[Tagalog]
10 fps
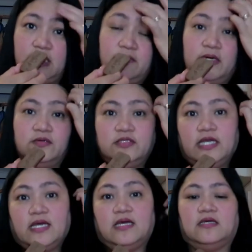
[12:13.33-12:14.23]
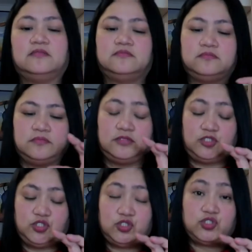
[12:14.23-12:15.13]
Ang bango niya.
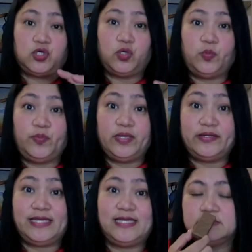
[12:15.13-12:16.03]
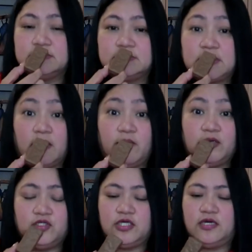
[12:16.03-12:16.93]
Strawberry. Ang
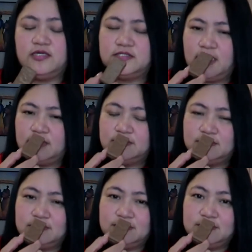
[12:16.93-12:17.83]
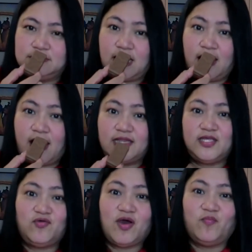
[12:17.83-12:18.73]
bango niya, guys.
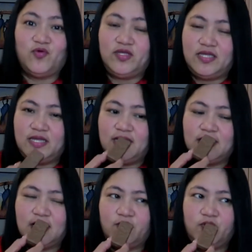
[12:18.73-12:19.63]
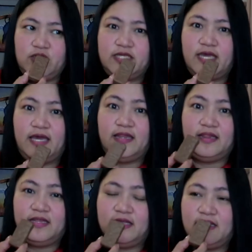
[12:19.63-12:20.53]
Nakaka-addict yung amoy. Amoy
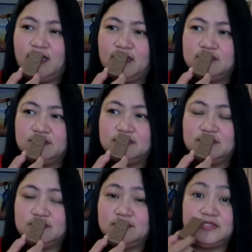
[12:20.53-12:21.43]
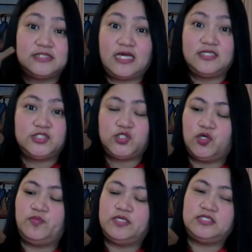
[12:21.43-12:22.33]
candy na basta
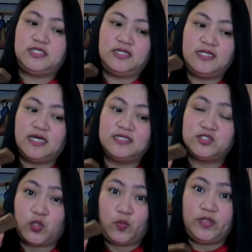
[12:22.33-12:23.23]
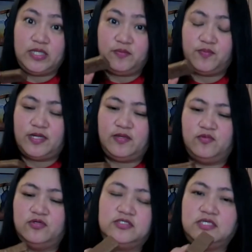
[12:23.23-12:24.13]
strawberry siya dahil nga strawberry
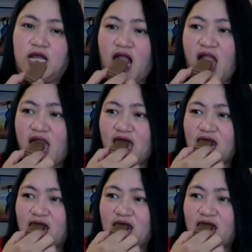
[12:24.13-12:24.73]
flavor siya.